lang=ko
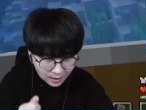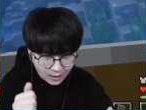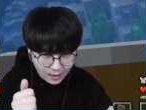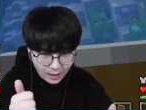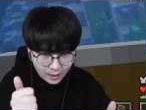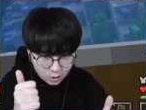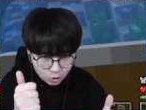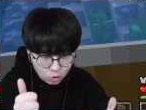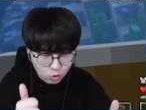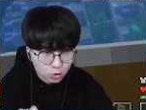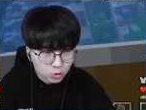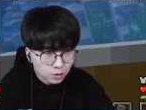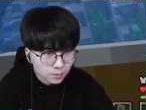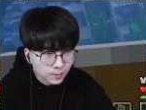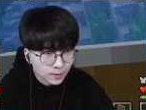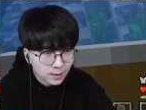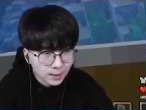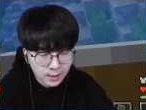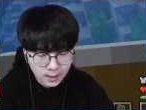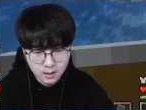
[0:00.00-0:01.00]
아주
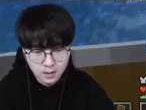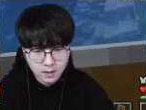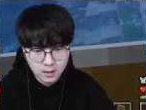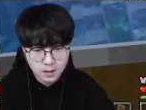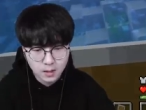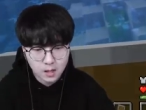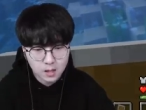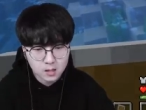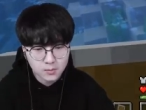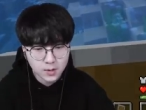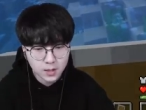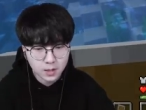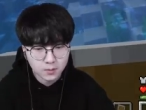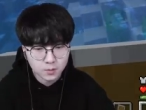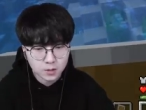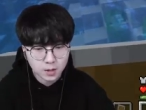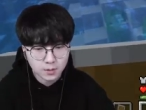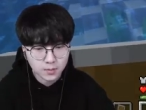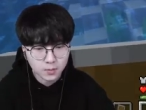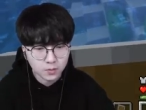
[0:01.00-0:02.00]
좋습니다 깔끔하게 한번
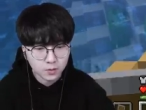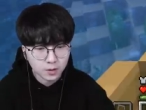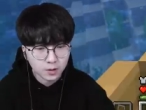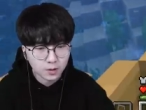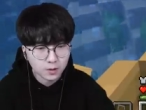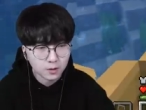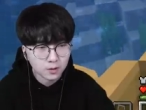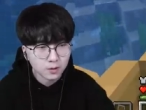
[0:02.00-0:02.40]
잡아볼게요